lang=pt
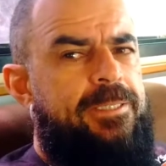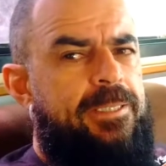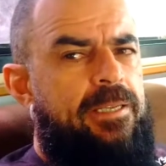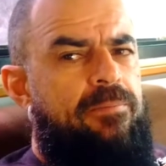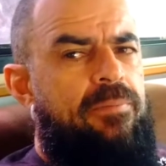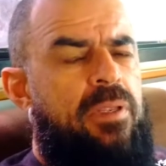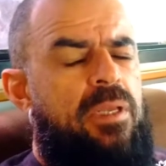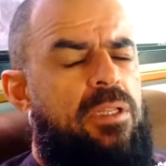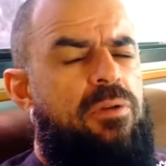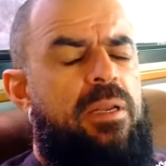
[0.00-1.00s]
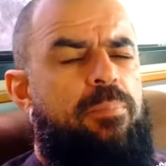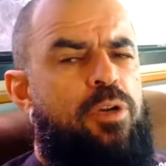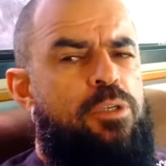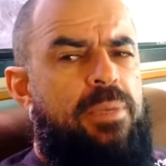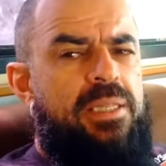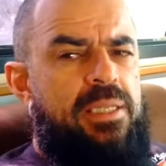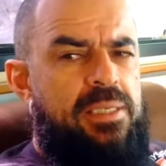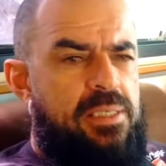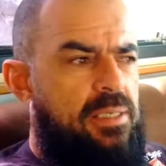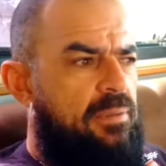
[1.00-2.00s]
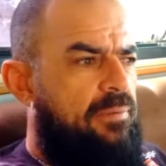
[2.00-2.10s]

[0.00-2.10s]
né? Então na próxima terça,